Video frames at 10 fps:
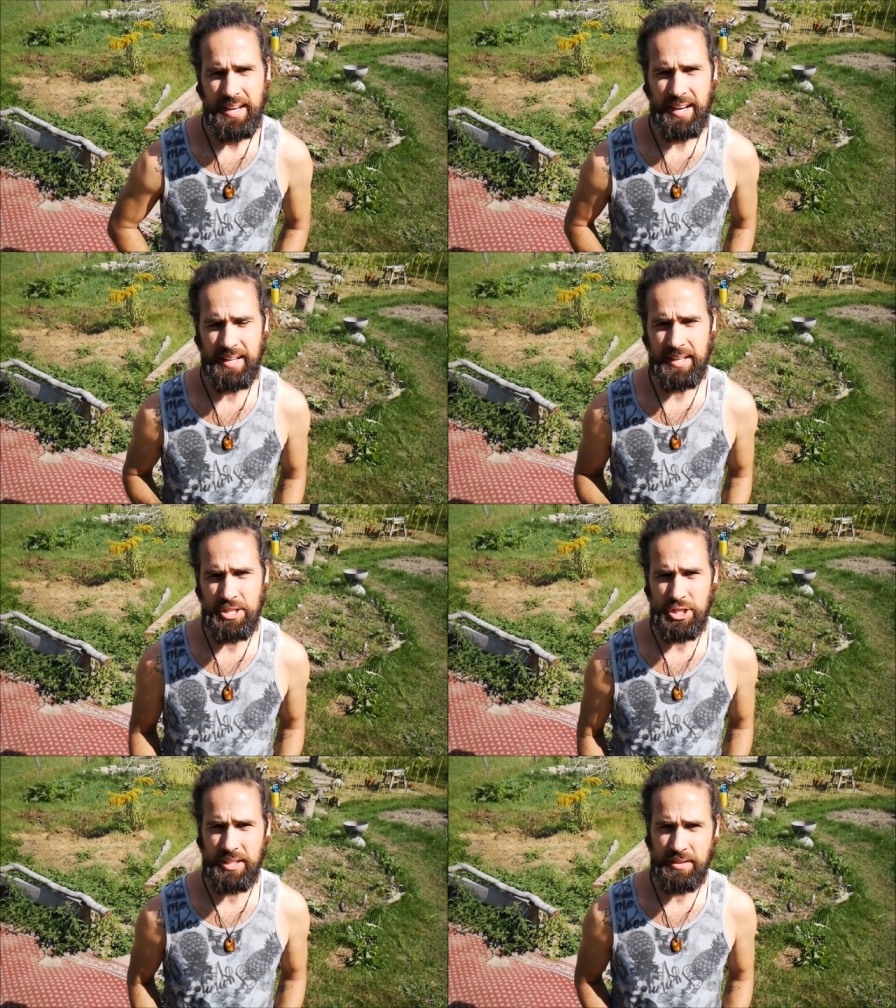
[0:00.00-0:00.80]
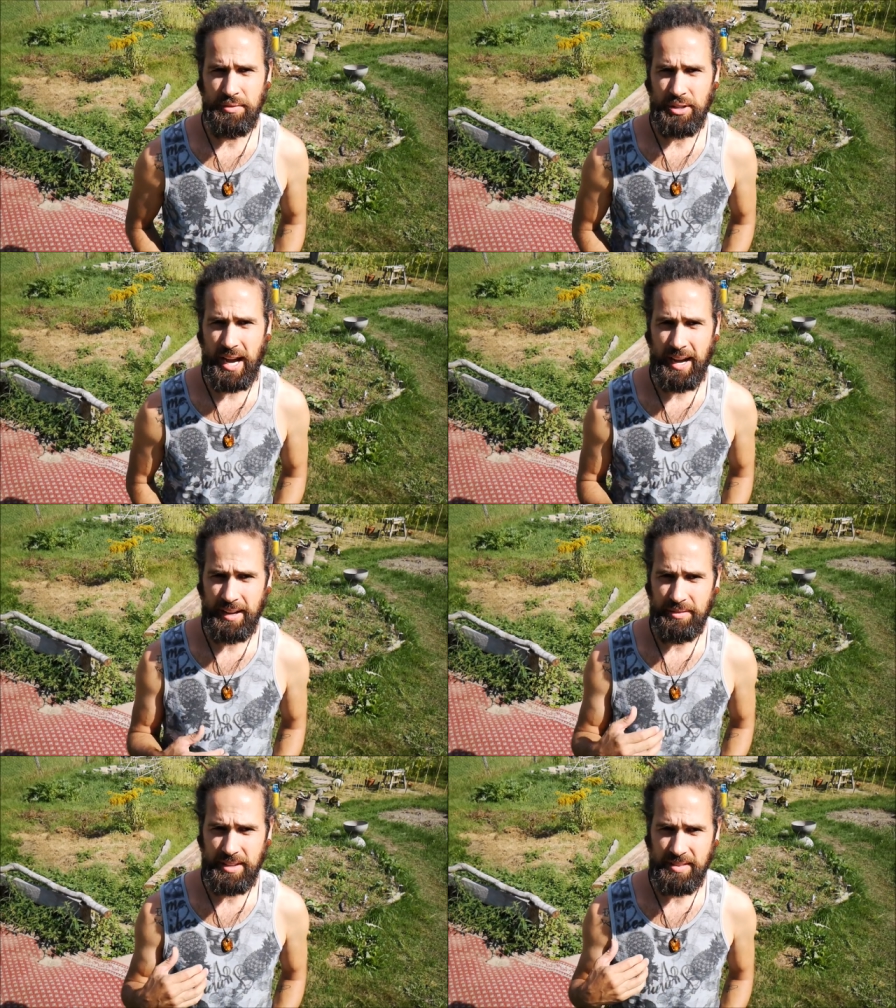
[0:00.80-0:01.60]
Äh, die Geschichte wird,
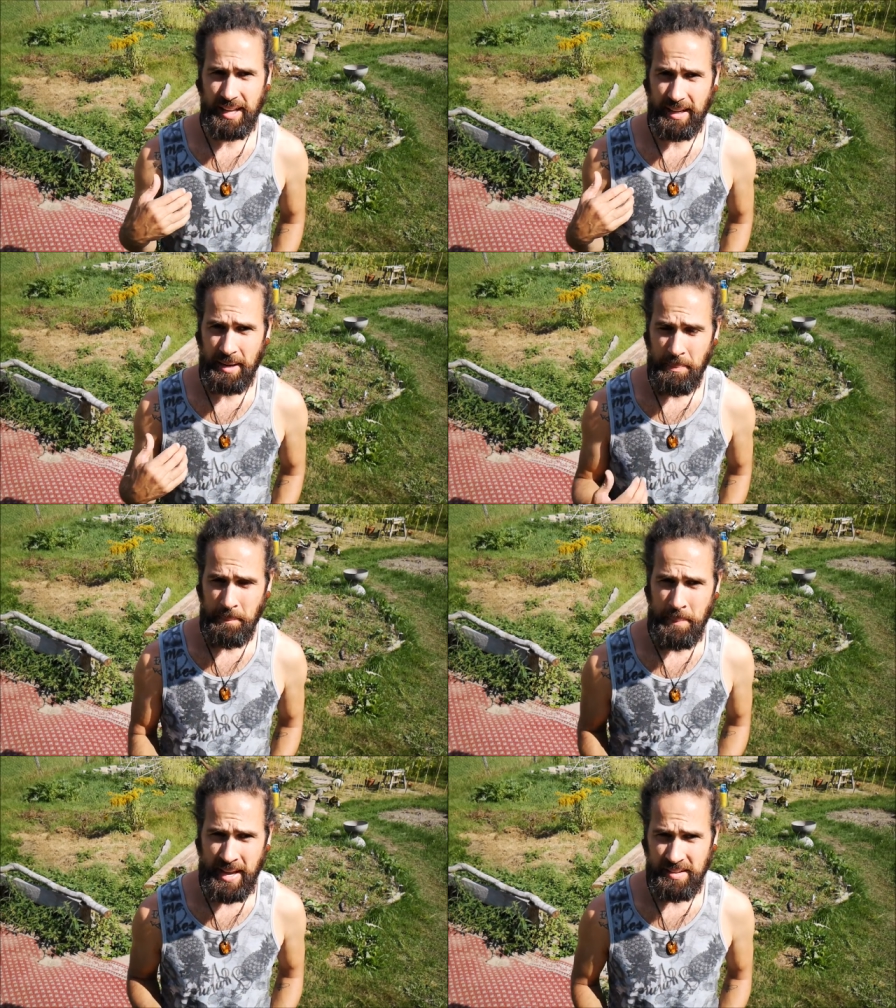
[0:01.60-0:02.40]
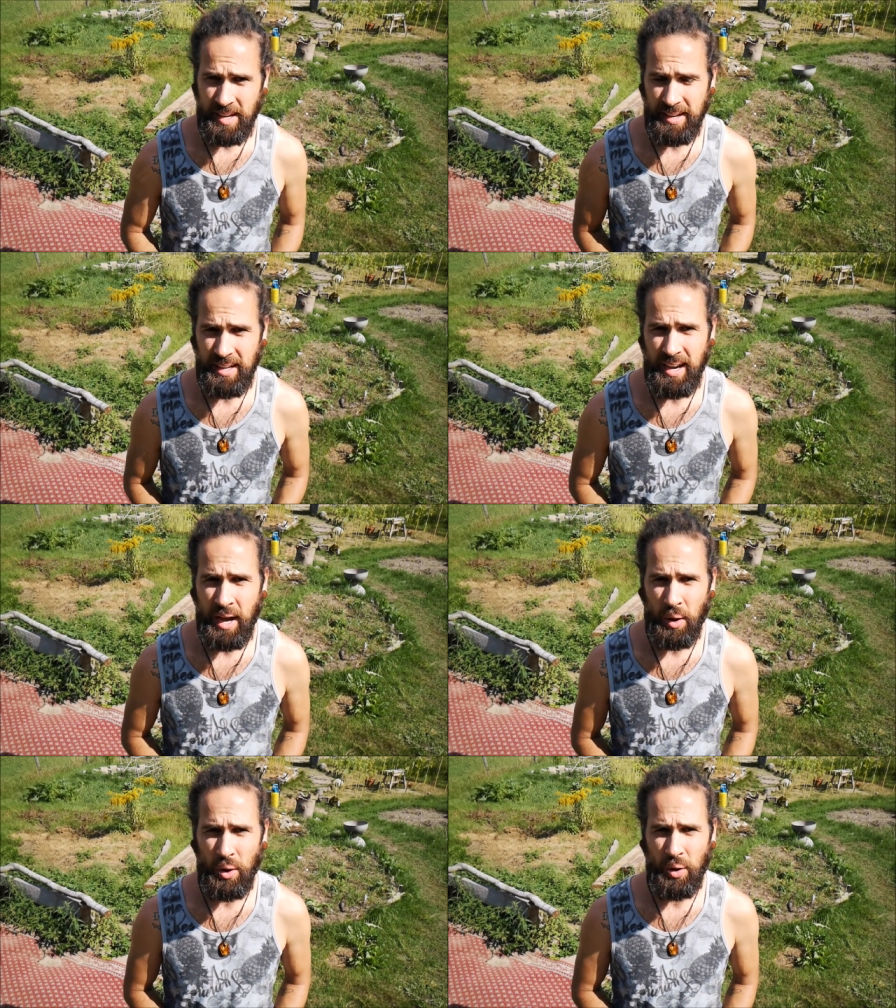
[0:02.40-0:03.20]
äh, wie gesagt, ein
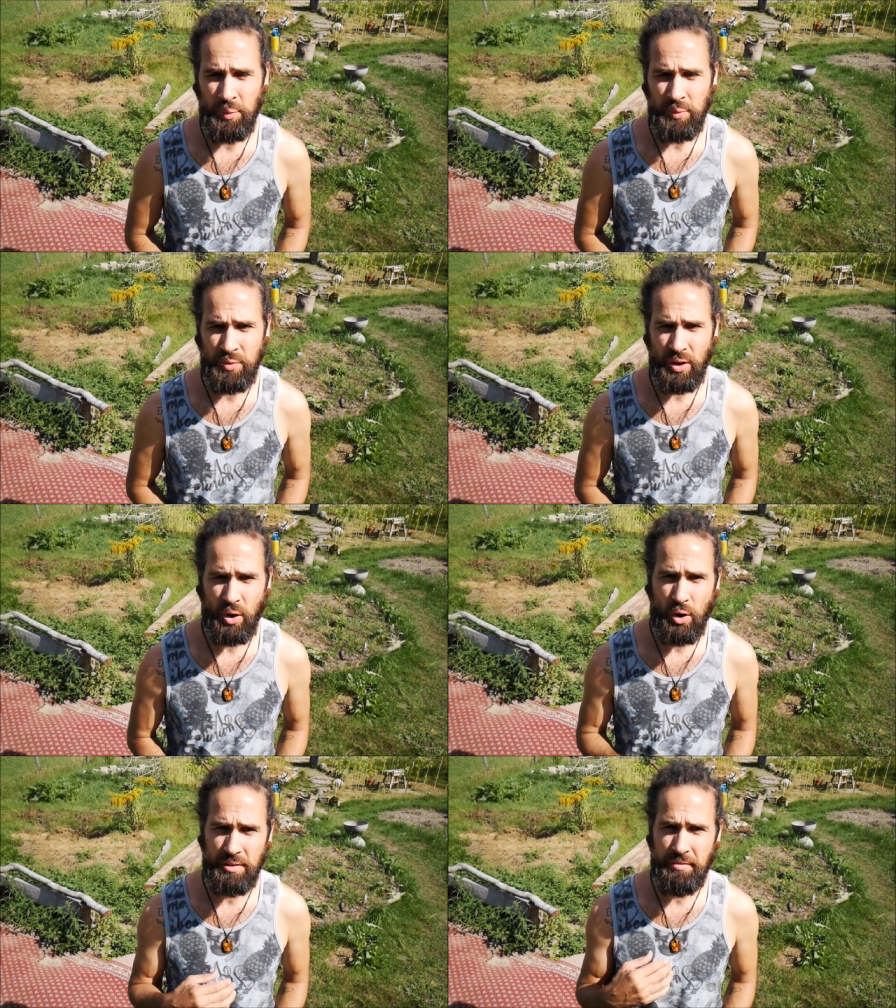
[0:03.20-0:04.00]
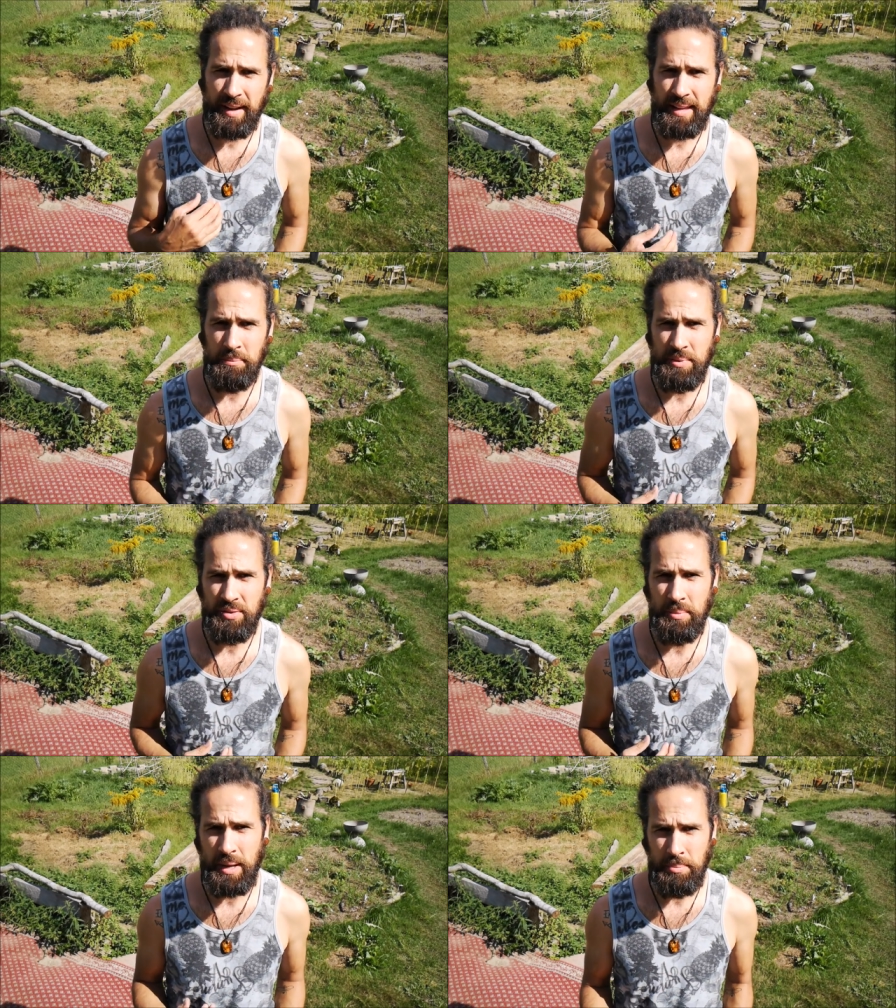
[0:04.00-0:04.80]
Mehrteiler. Und äh, heute fange ich an ein
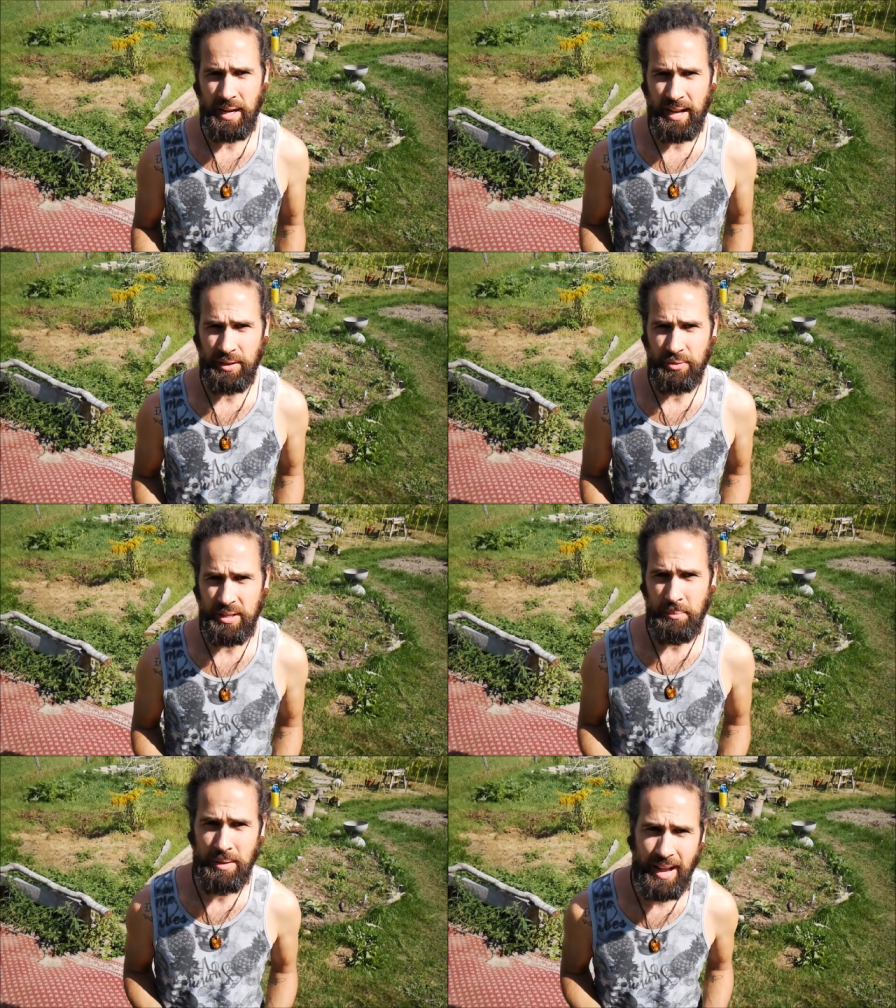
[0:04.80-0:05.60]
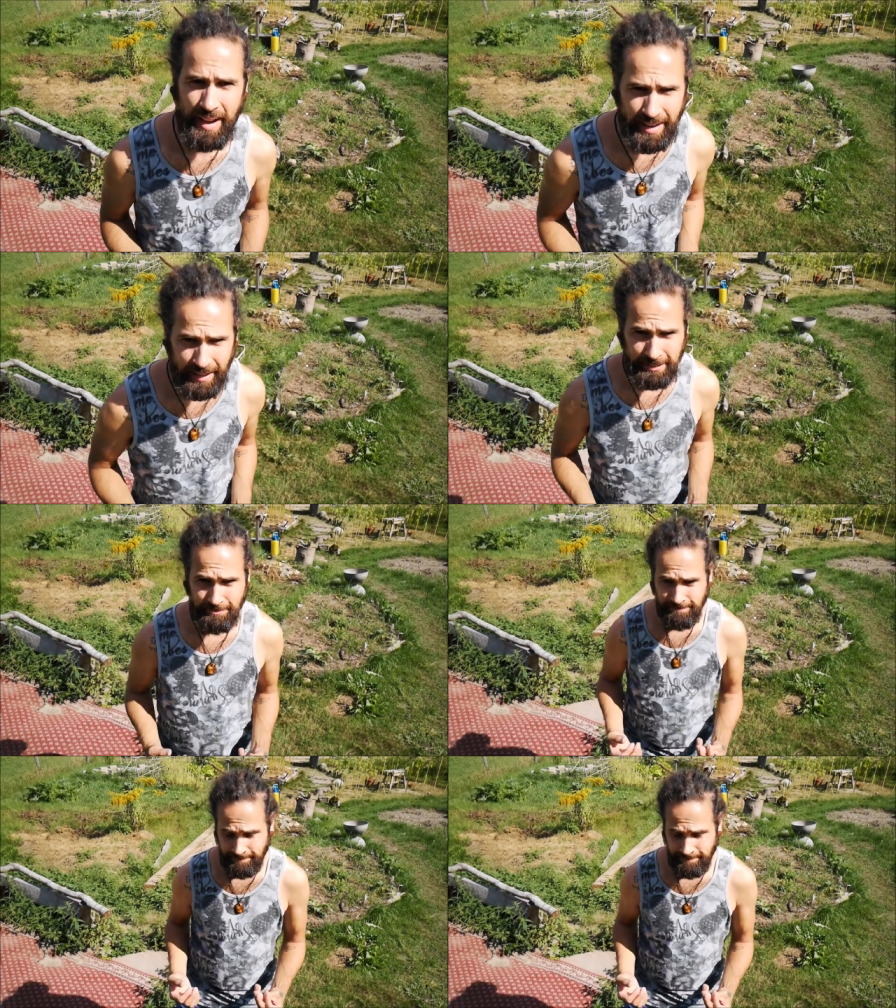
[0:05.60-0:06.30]
bisschen mit der Planung. Ich habe leider